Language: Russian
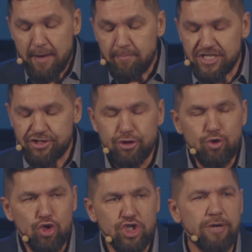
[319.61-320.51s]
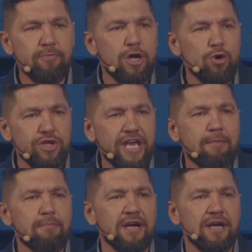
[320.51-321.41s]
Мы служим
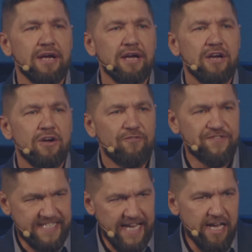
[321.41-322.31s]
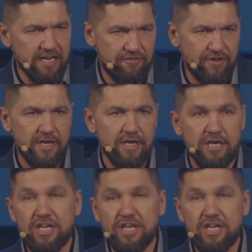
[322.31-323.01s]
людям в церкви.